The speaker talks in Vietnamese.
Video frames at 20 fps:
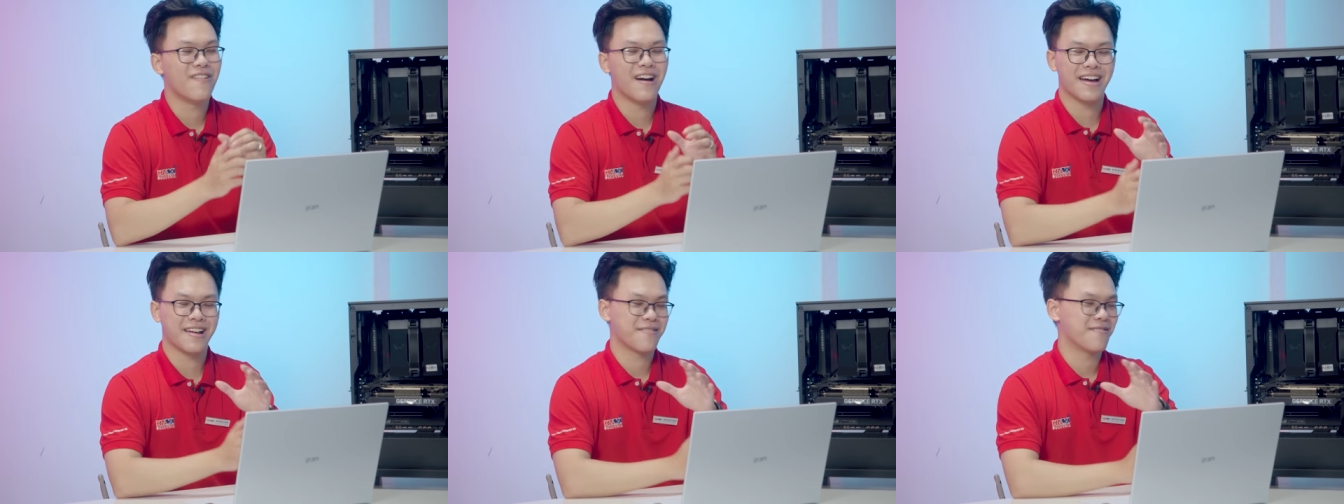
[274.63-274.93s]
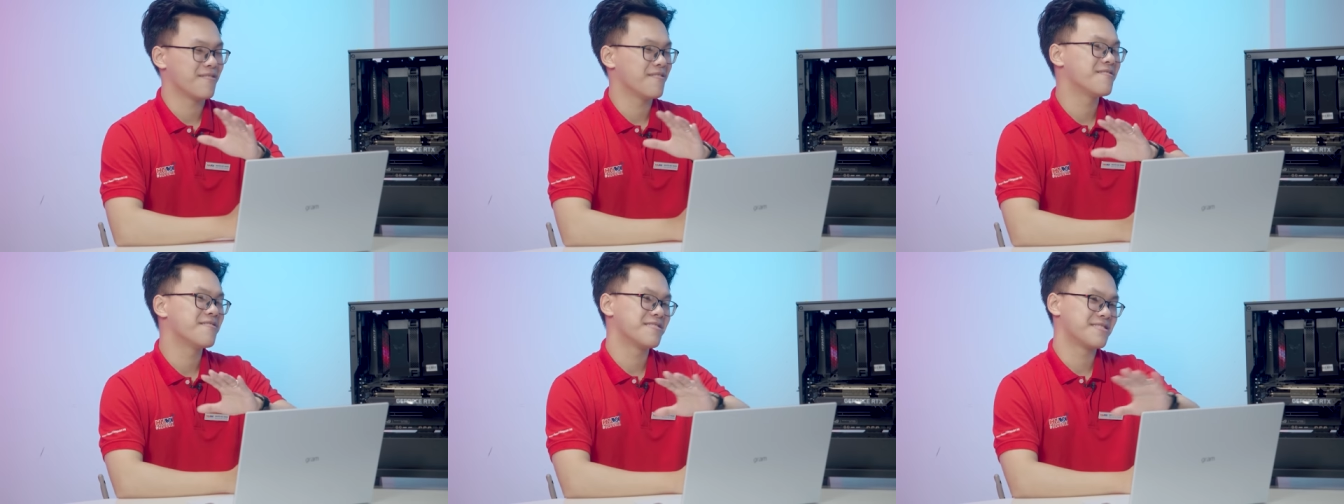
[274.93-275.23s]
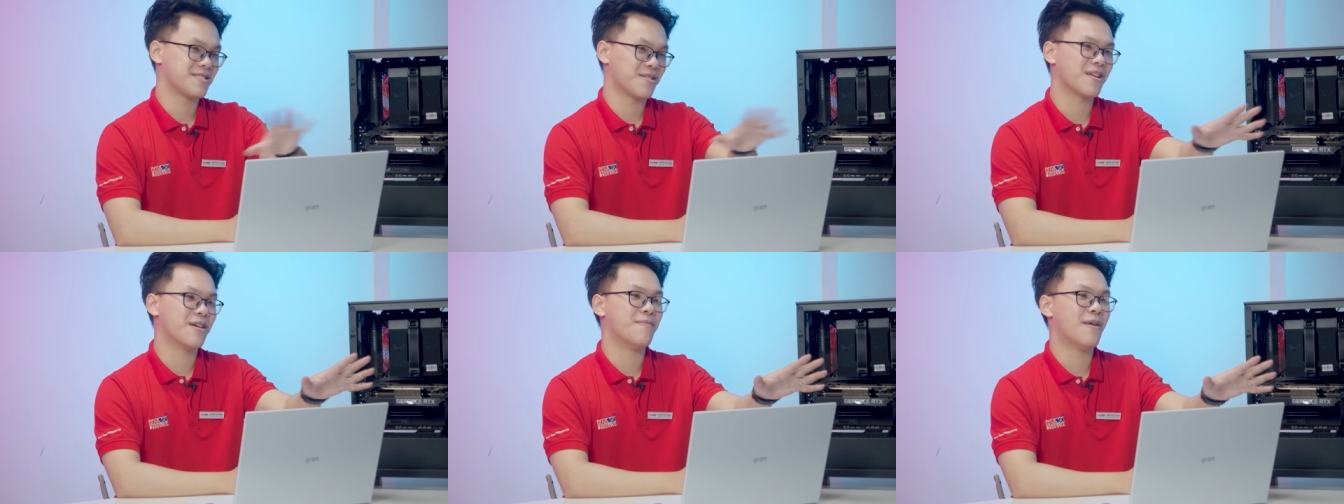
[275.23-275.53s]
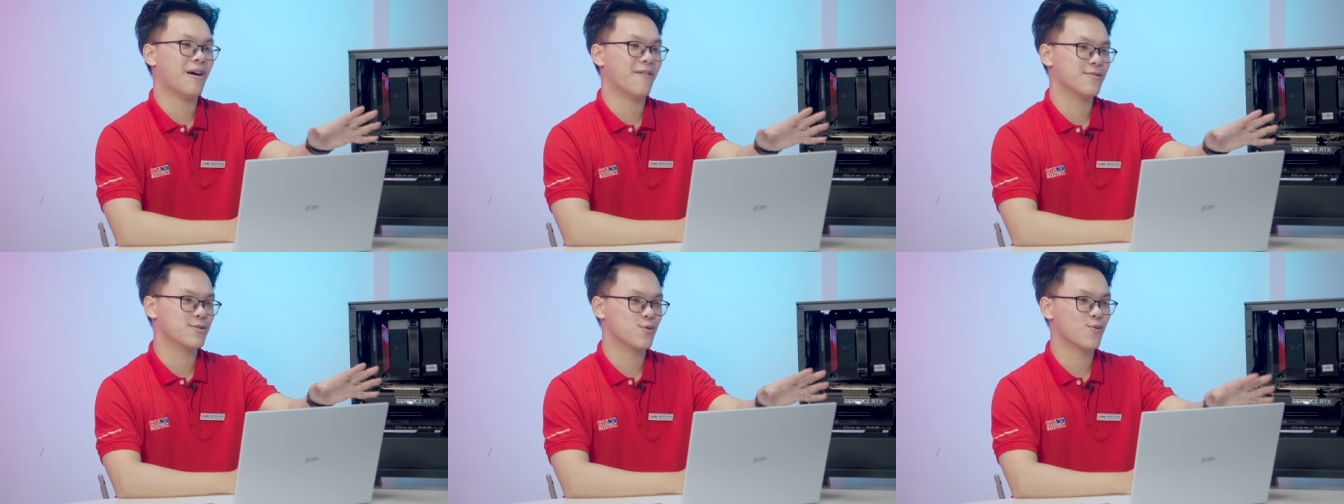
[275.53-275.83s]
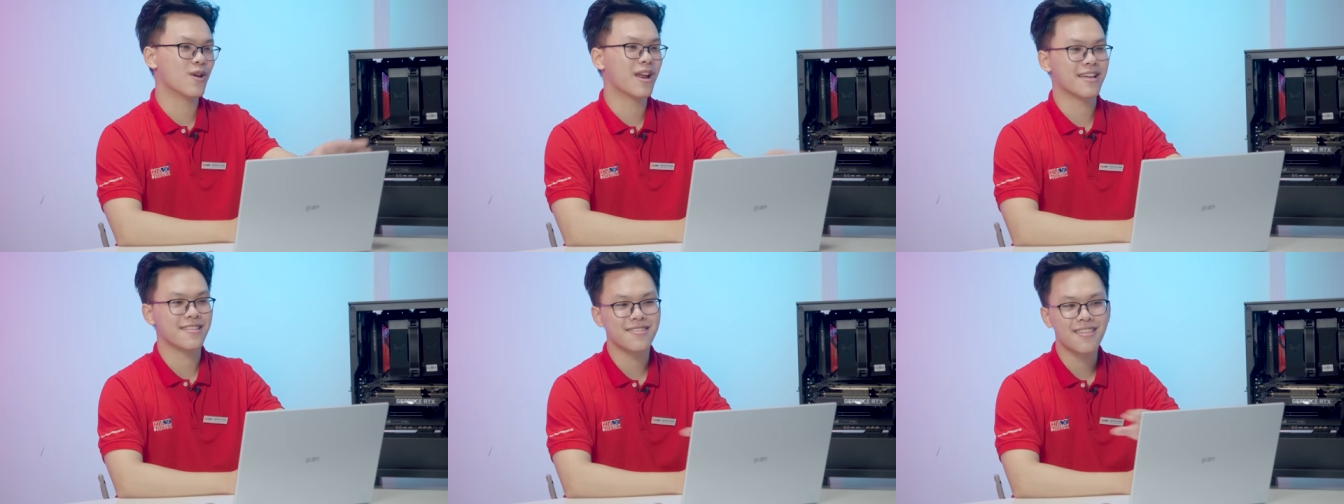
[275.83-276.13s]
Và cháu đảm bảo với
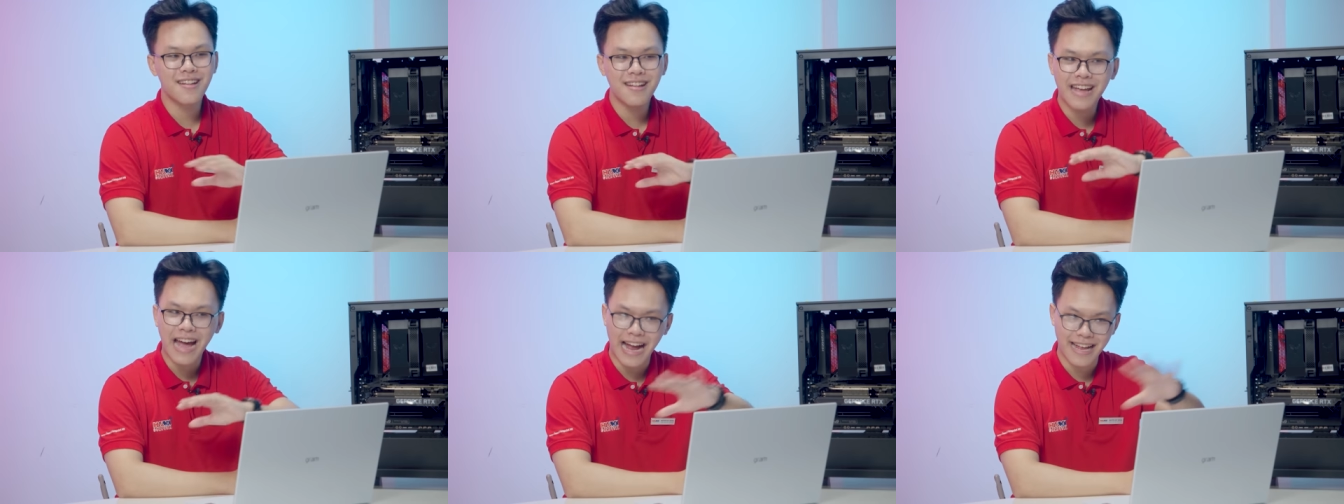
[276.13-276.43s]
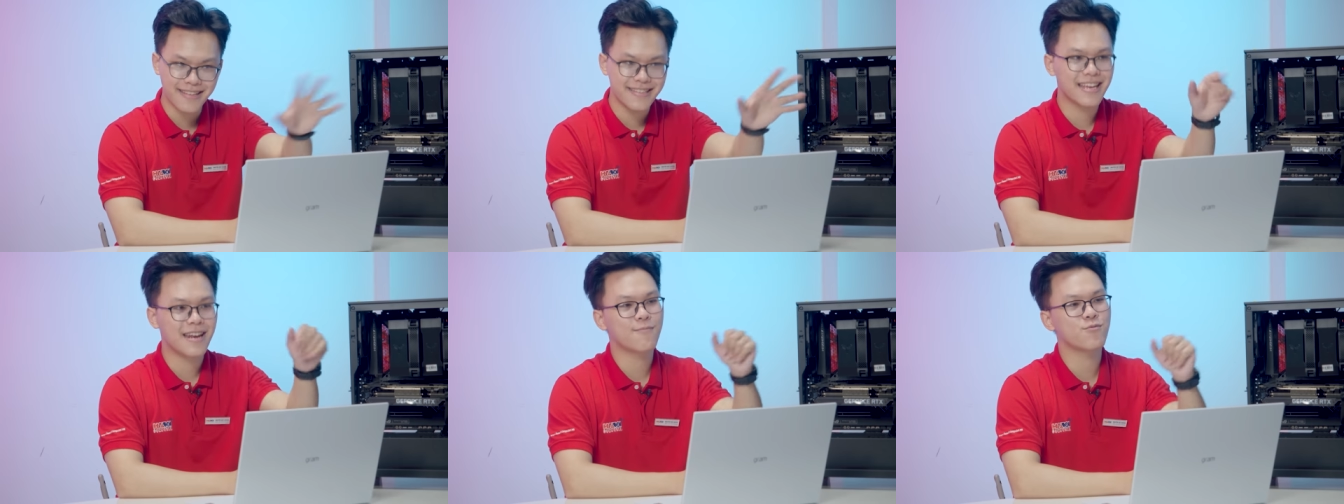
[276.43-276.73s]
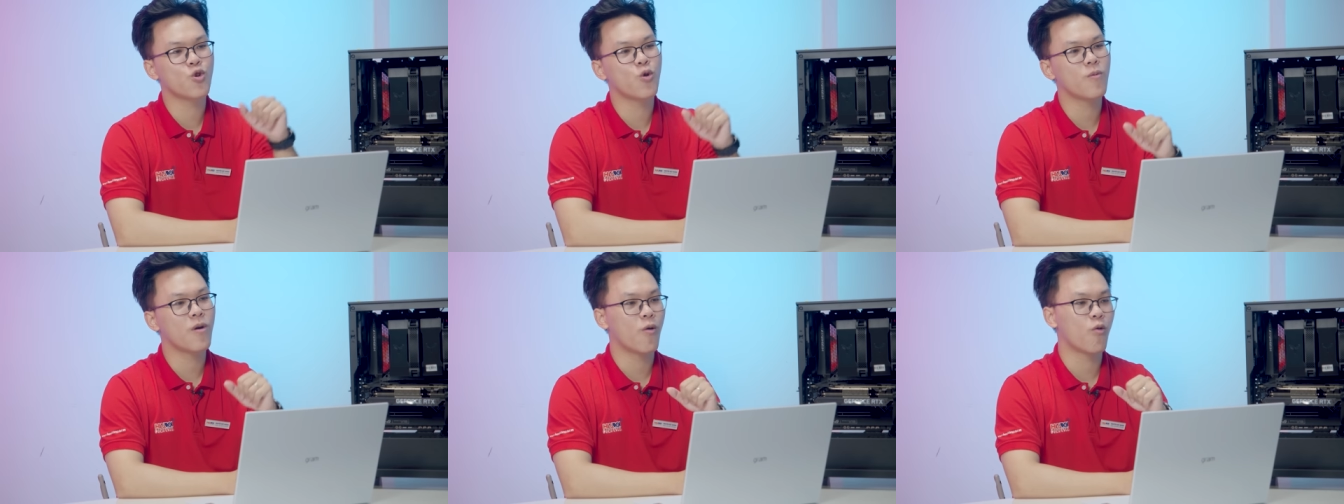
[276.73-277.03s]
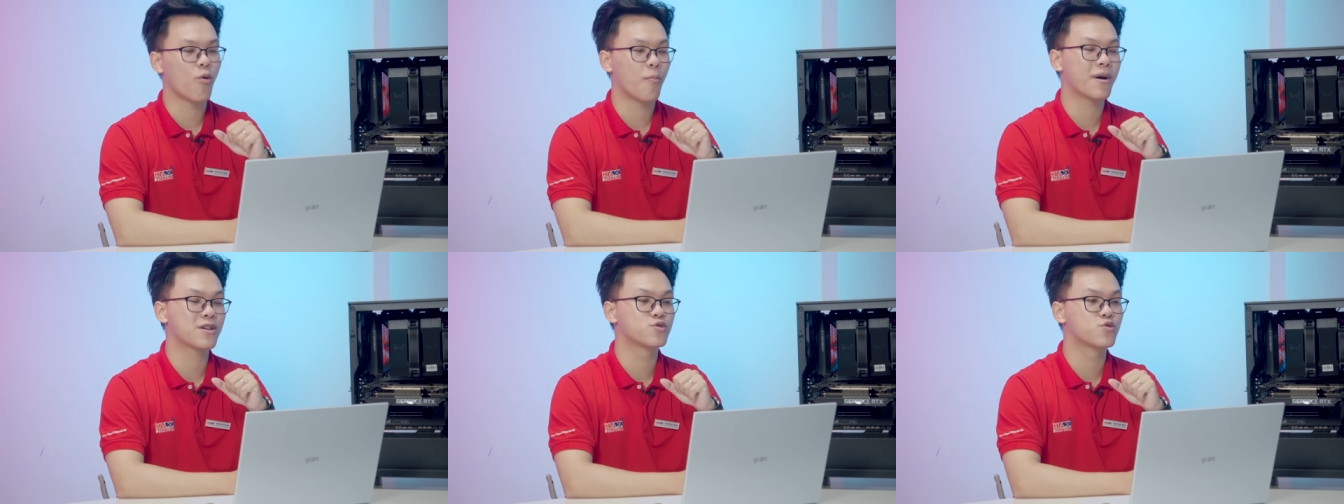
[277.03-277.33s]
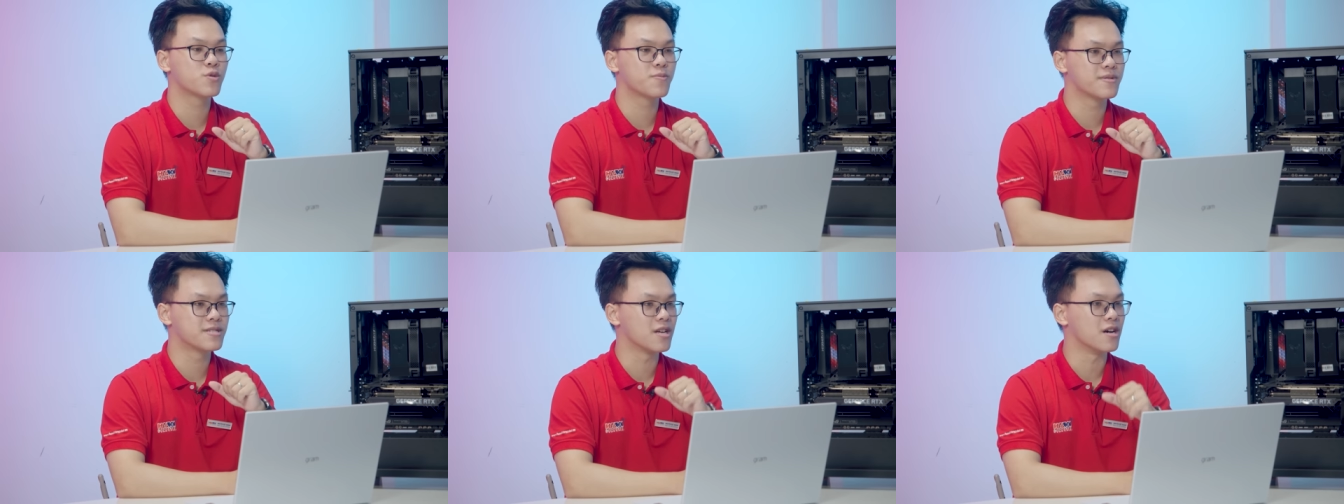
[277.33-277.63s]
chú là tất cả những chiếc laptop không có
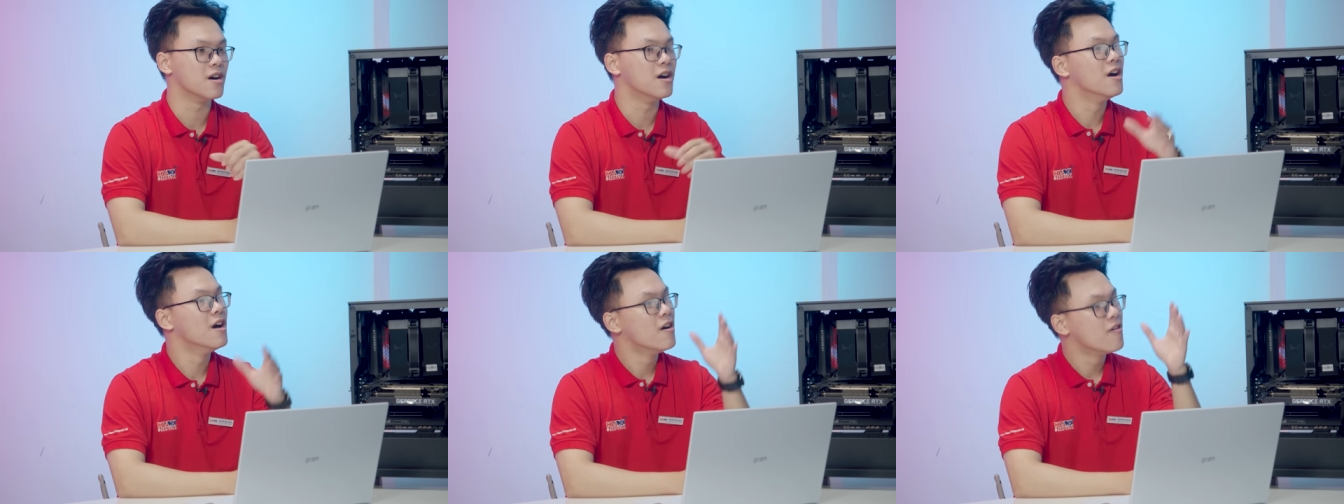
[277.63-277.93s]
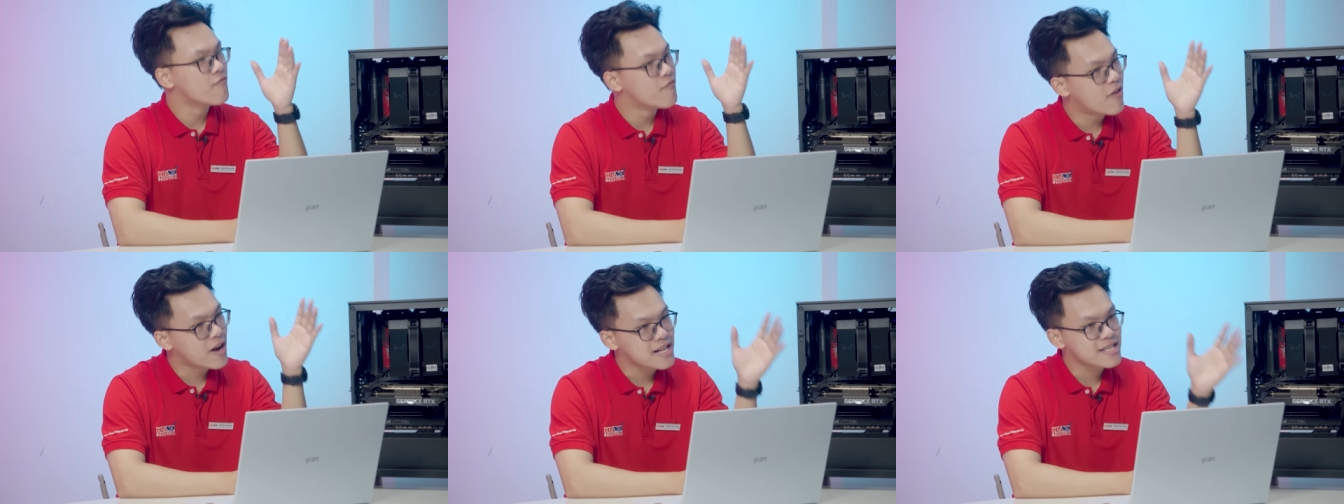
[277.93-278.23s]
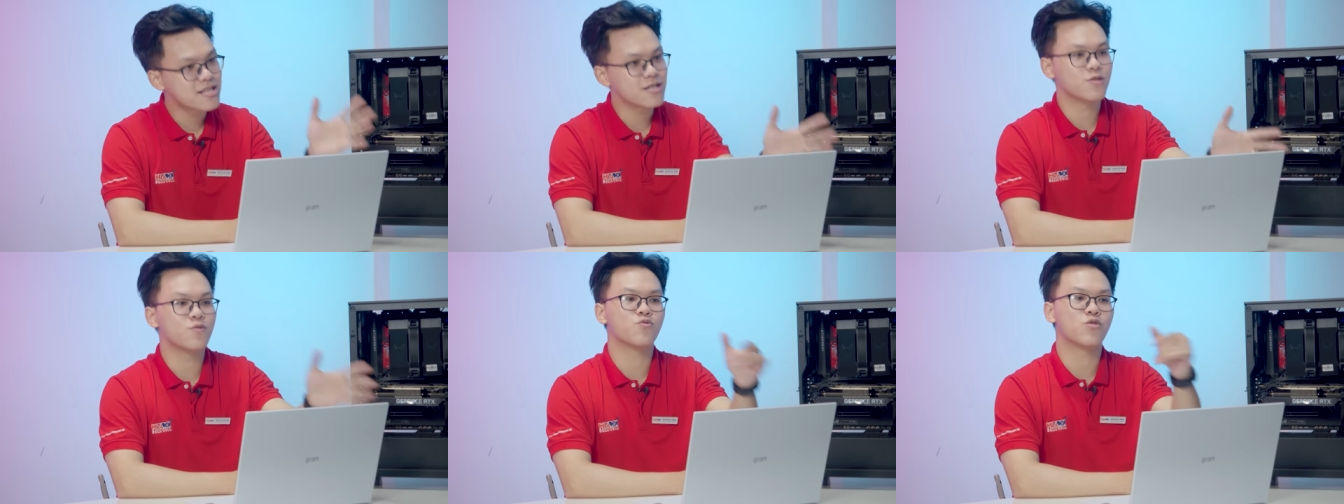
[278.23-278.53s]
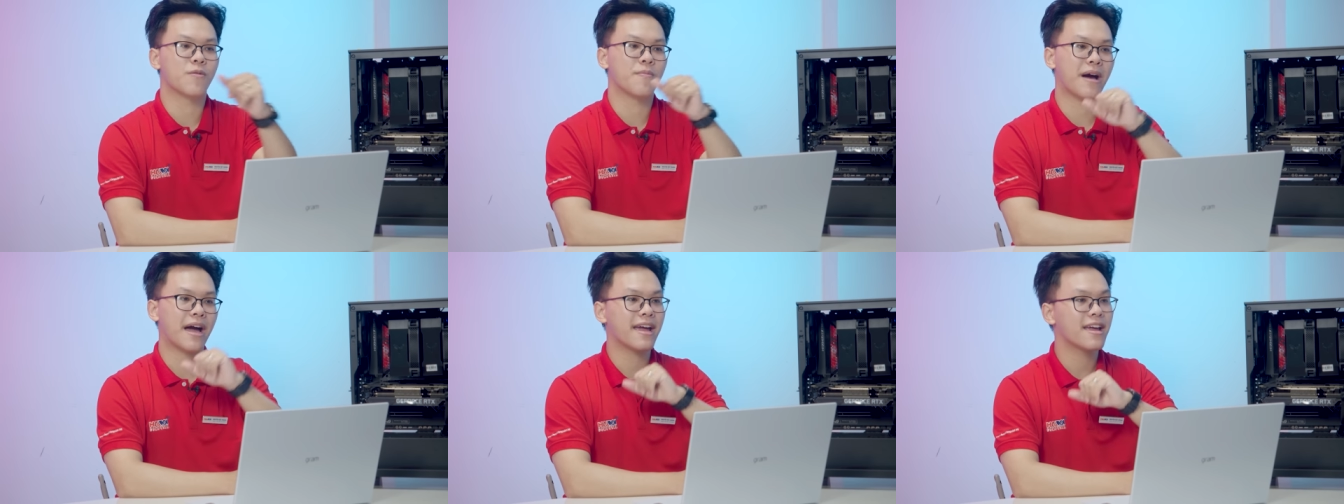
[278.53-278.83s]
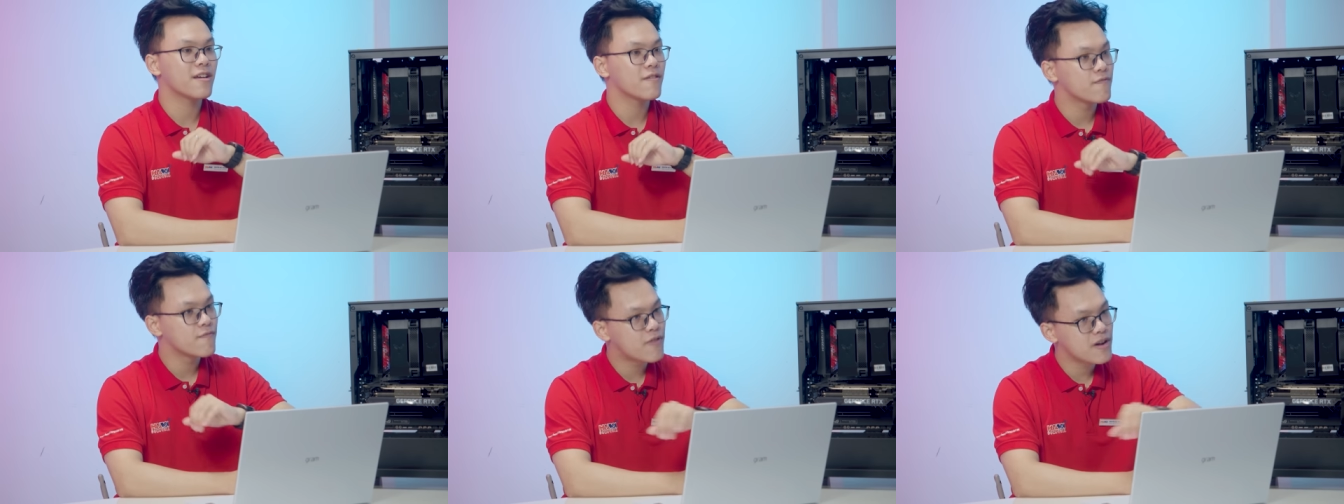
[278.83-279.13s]
Max Switch bây giờ vẫn sử dụng thoải mái,